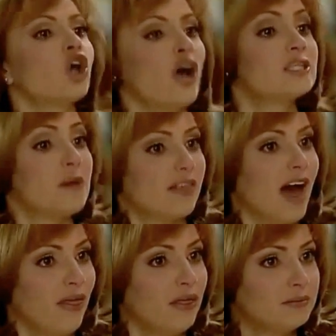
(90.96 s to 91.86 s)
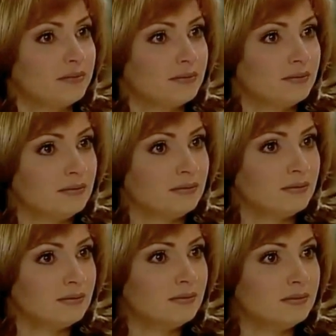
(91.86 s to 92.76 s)
es verdad.
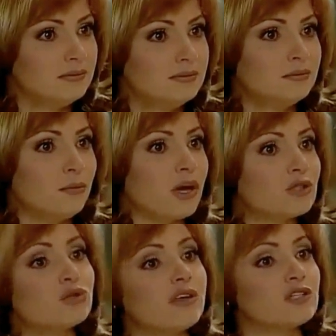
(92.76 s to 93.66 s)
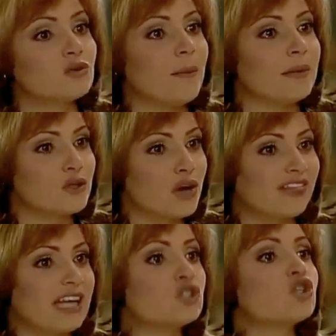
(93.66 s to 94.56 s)
Por eso usted es una persona
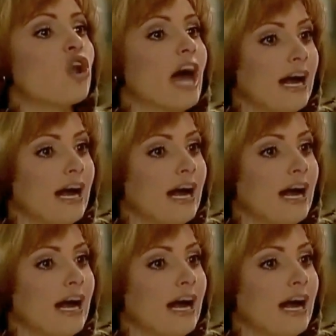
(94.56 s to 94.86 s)
tan sola